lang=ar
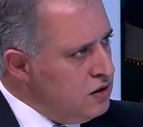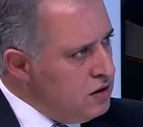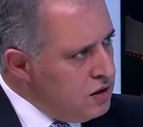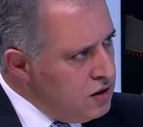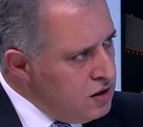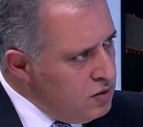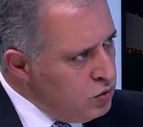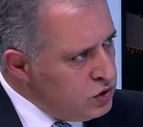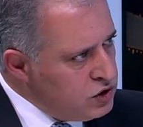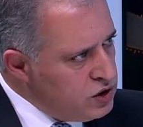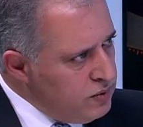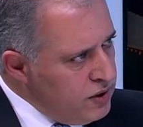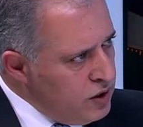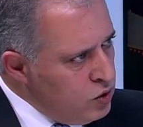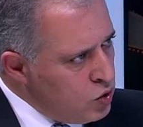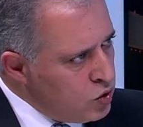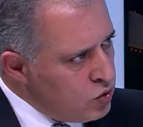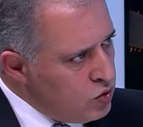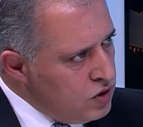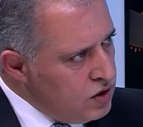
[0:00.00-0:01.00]
المجتمع
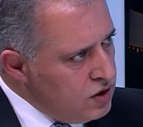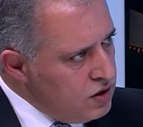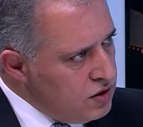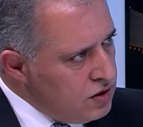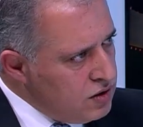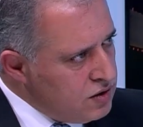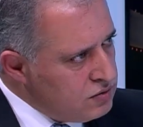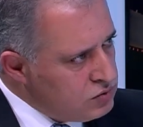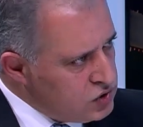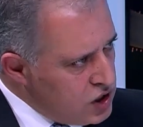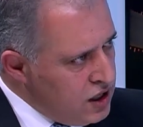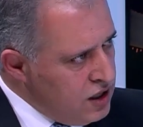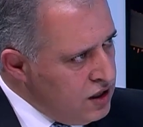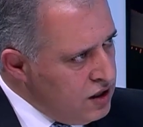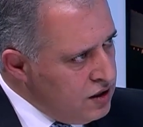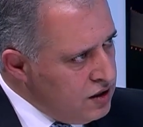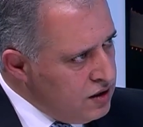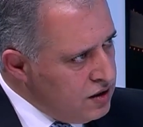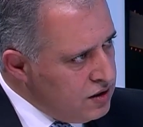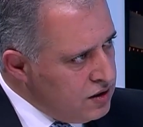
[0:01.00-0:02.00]
الاردني صح
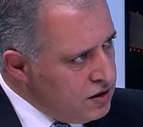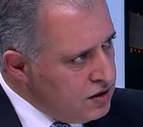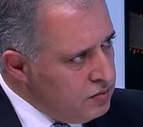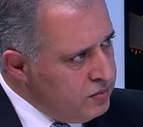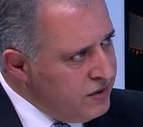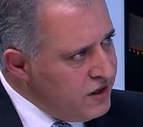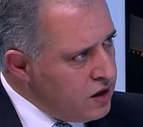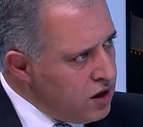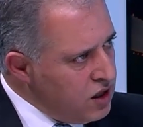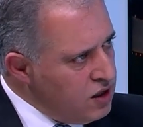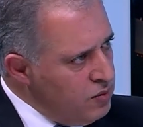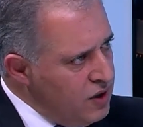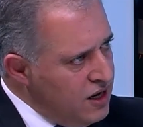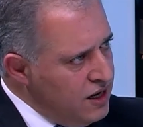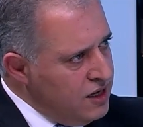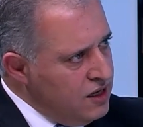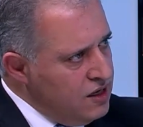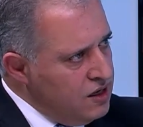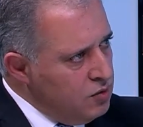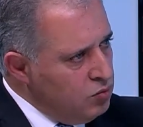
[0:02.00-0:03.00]
باراده
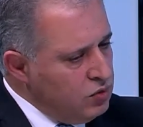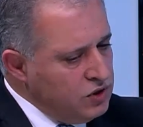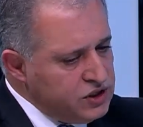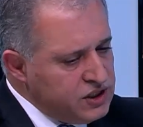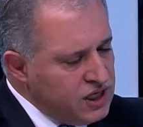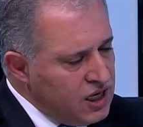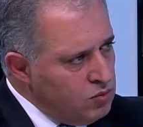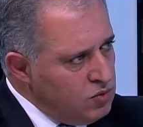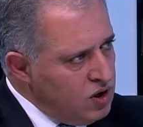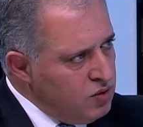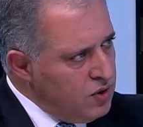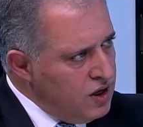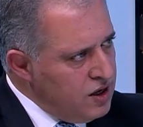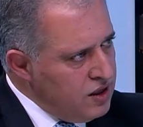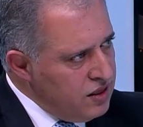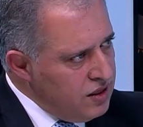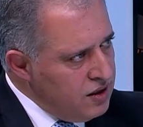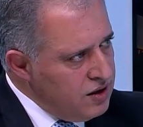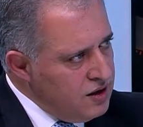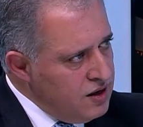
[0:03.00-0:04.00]
ملكيه بنشتغل مع بعض
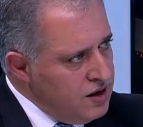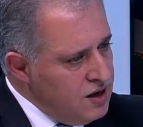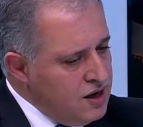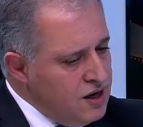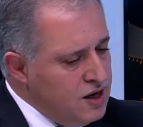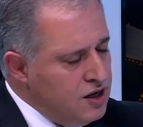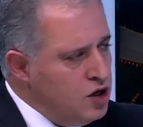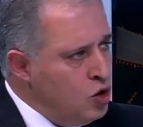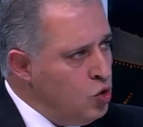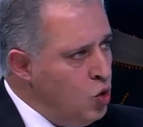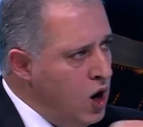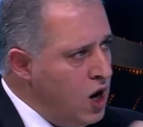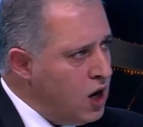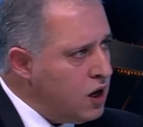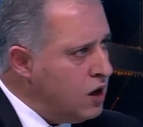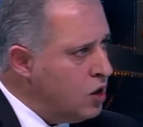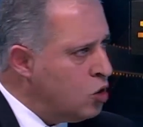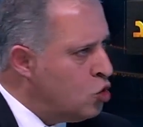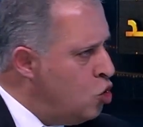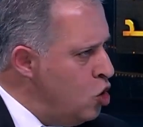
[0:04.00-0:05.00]

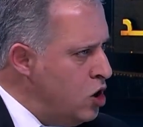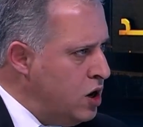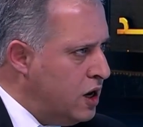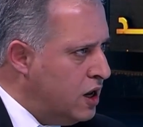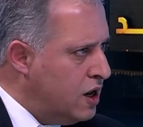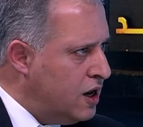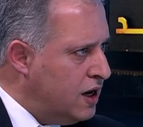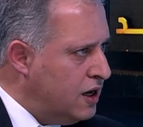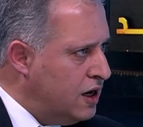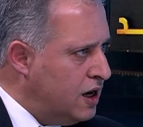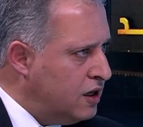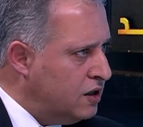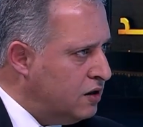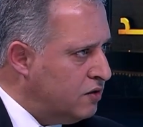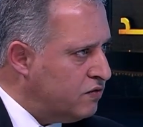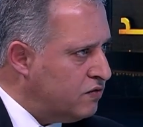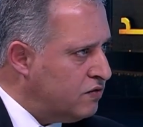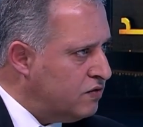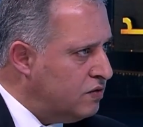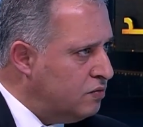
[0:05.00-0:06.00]
لنحقق كلنا هاي الاهداف
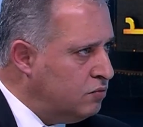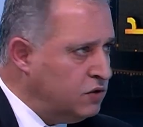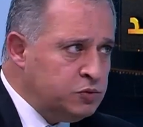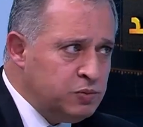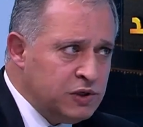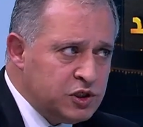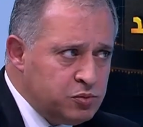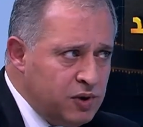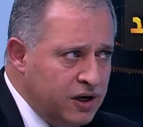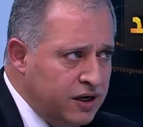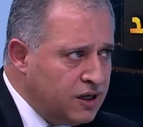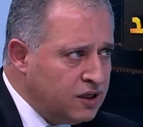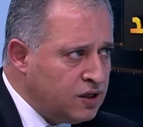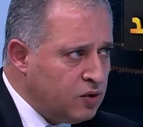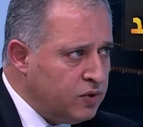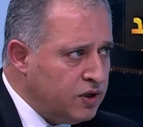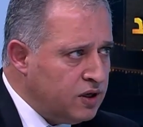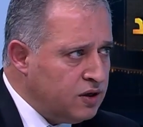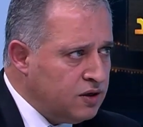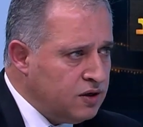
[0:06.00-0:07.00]
مش بس مع
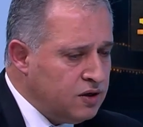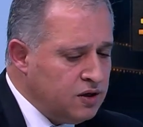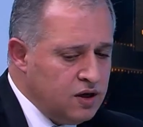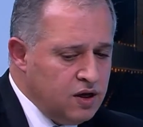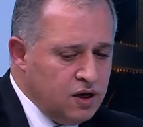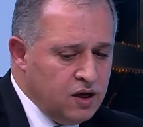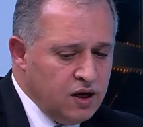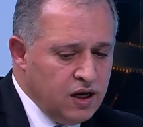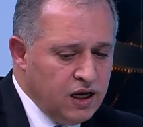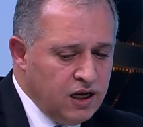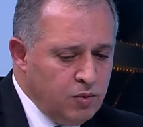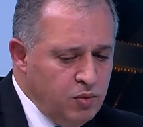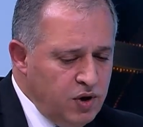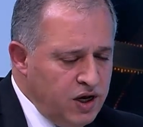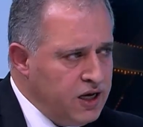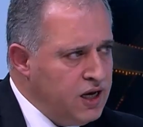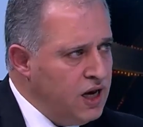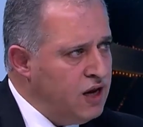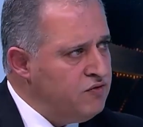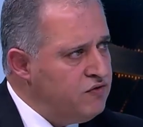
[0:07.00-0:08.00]
انقطامين احنا
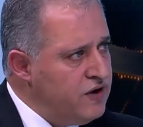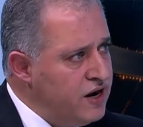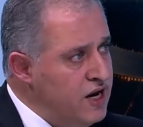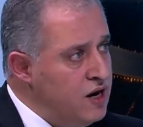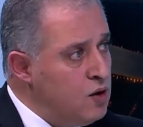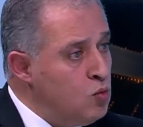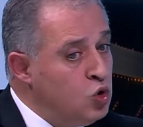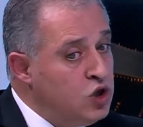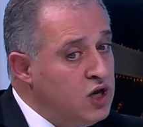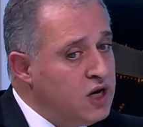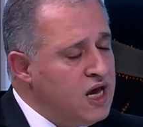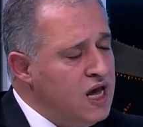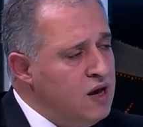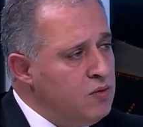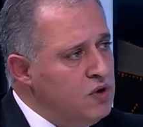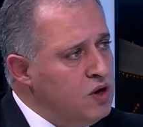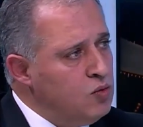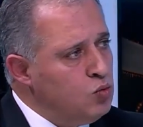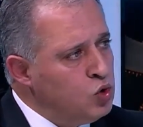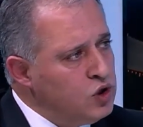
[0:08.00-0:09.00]
بنحكي عن فريق
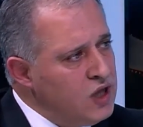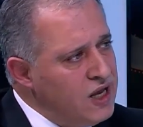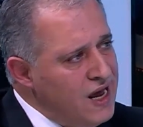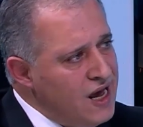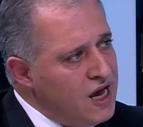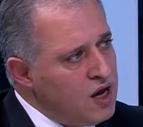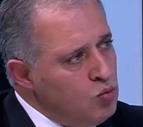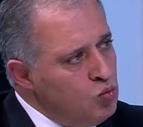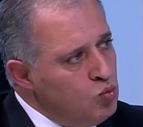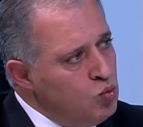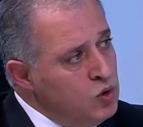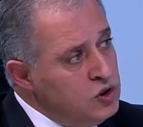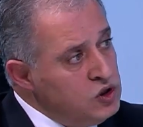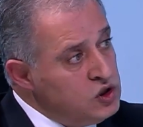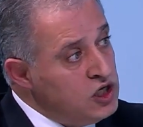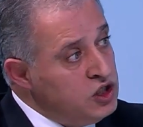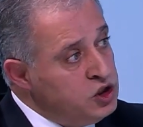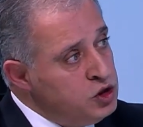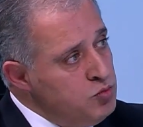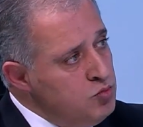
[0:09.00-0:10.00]
متكامل متناغم
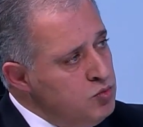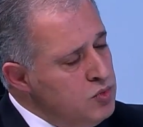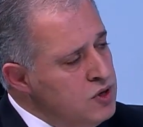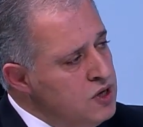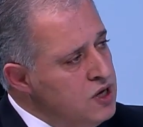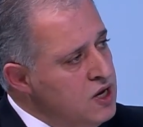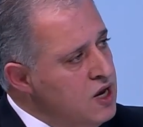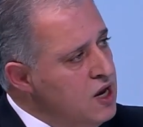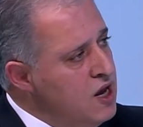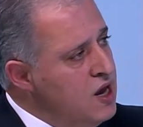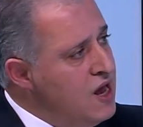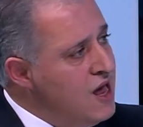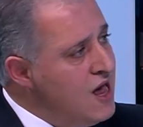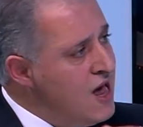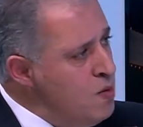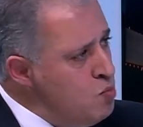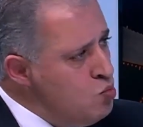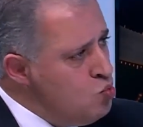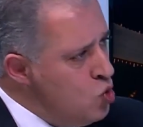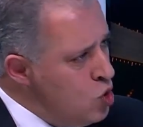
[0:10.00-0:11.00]
منسجم
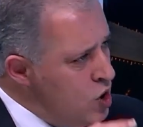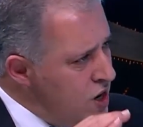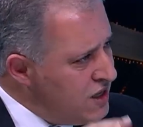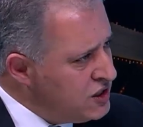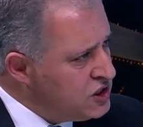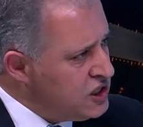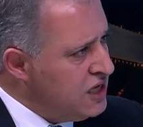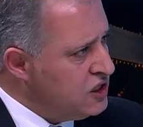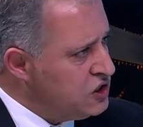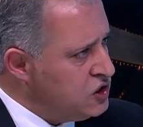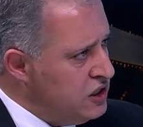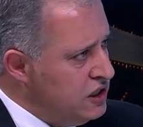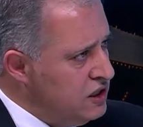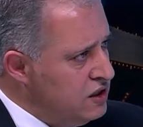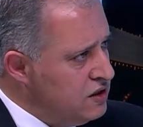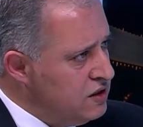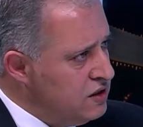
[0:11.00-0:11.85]
همه الاساسي